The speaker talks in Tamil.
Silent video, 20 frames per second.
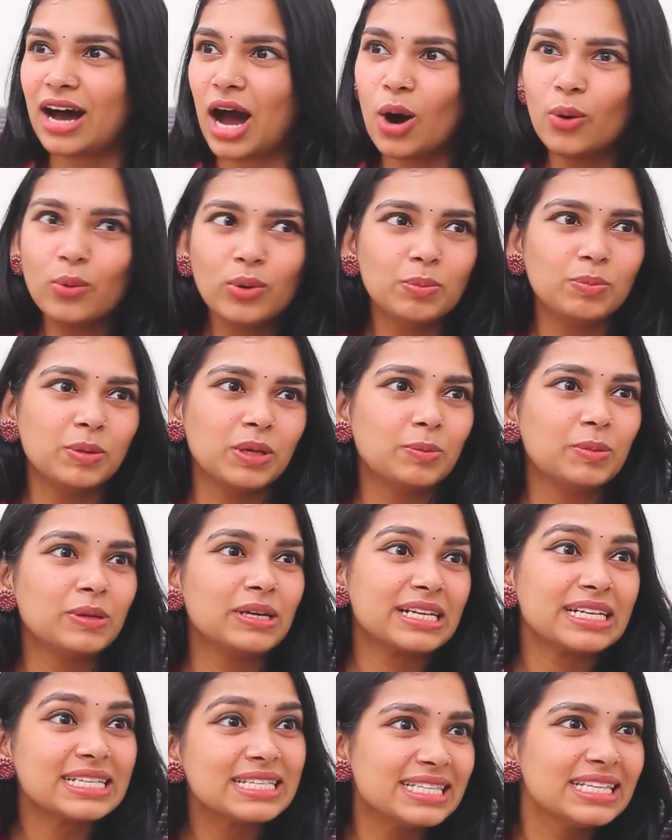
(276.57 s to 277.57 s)
ஹவு வில்
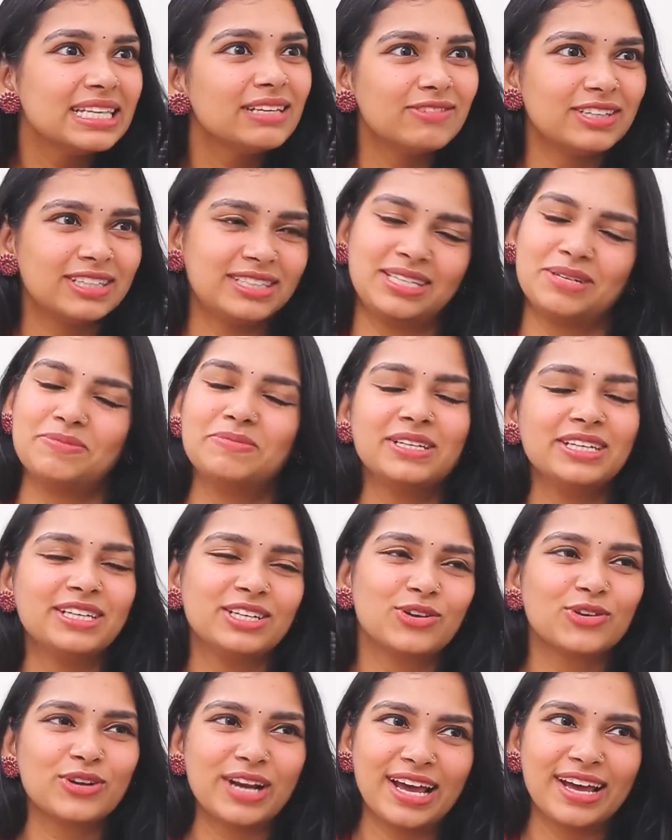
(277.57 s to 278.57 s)
பீப்புள் ரிசீவ் இட்
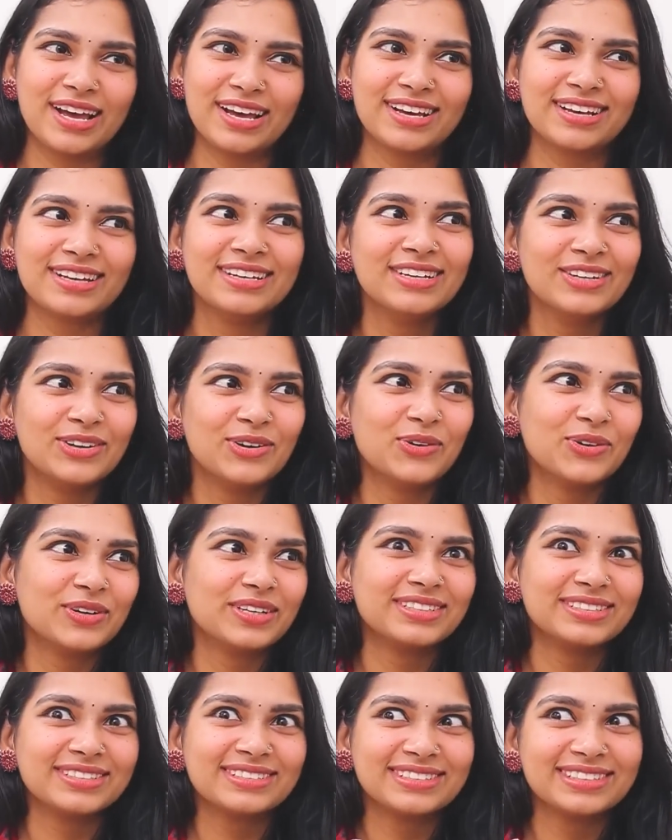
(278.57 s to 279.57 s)
அப்படின்ற ஒரு uh,
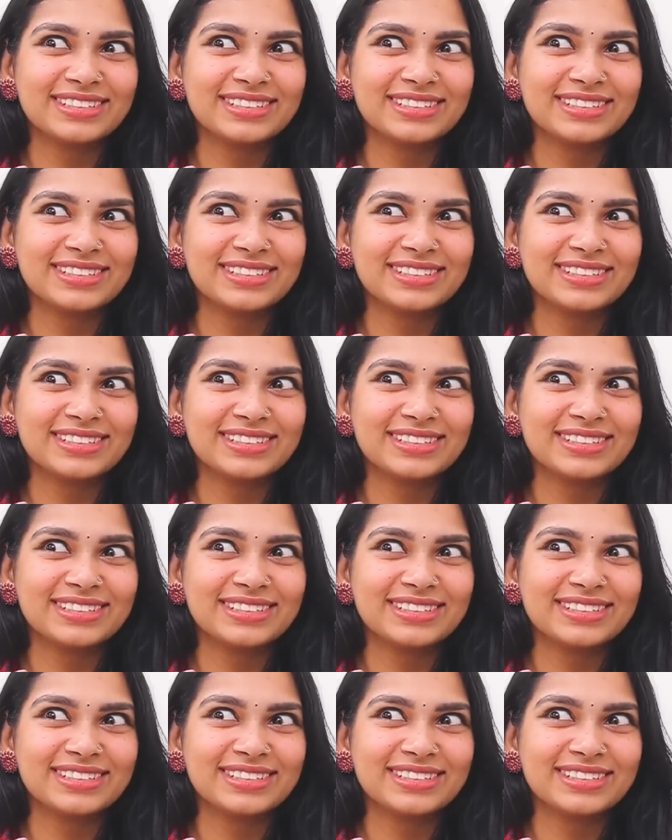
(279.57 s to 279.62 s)
ஒரு